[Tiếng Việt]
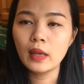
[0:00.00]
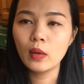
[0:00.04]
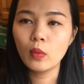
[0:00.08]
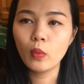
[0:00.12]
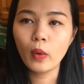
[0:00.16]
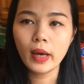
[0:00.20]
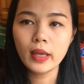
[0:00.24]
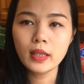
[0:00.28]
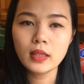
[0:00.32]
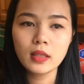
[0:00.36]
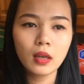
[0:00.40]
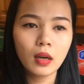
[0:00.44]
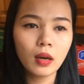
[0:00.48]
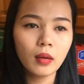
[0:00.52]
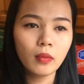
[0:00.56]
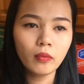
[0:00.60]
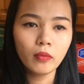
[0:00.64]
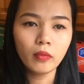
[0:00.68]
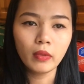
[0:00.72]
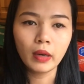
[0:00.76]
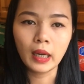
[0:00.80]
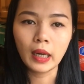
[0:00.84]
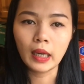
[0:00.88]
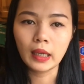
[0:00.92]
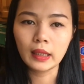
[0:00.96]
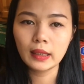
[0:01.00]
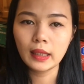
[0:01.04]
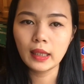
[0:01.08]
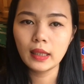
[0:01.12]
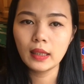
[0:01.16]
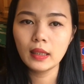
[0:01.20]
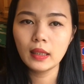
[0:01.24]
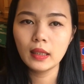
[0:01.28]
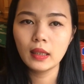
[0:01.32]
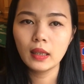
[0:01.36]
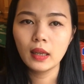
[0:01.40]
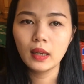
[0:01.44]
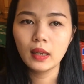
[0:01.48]
đi quá sớm và
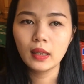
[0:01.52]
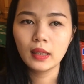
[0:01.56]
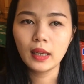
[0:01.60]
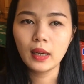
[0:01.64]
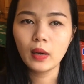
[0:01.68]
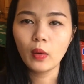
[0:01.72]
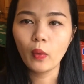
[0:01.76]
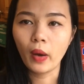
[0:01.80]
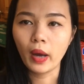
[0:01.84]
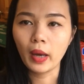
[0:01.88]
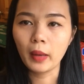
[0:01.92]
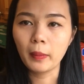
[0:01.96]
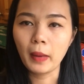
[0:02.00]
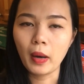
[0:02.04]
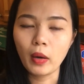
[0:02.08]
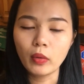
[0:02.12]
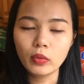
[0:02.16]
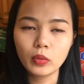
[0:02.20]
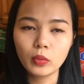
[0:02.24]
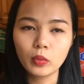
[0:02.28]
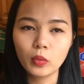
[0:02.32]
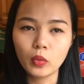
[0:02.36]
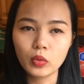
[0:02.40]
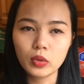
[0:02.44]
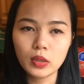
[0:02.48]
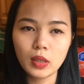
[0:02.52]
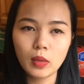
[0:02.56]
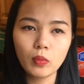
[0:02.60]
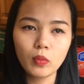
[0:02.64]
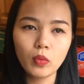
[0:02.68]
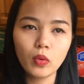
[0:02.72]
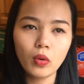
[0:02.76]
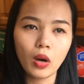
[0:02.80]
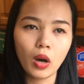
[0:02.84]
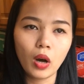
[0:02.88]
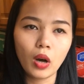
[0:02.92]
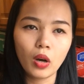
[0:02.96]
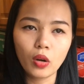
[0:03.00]
cái cái hoài bão trong cuộc sống
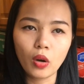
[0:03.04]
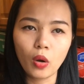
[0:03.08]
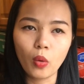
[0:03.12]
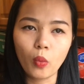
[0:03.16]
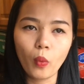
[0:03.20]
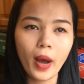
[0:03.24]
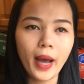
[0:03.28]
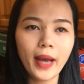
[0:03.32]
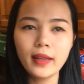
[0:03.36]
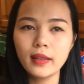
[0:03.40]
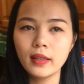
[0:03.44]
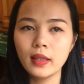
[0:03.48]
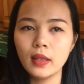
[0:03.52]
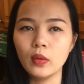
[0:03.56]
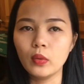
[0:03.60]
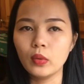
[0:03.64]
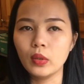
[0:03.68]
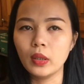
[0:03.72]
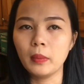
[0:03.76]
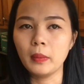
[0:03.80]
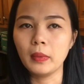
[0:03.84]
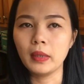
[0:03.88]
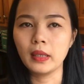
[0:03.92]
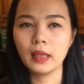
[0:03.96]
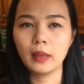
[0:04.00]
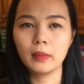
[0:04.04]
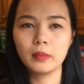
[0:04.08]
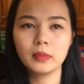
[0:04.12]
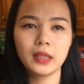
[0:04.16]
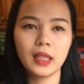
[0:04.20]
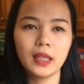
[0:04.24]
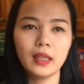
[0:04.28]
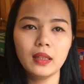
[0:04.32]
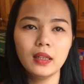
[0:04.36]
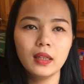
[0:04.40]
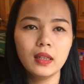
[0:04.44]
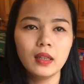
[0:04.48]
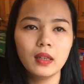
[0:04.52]
của họ còn quá nhiều thì mình cảm
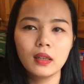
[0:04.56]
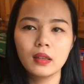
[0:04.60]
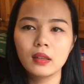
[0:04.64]
thấy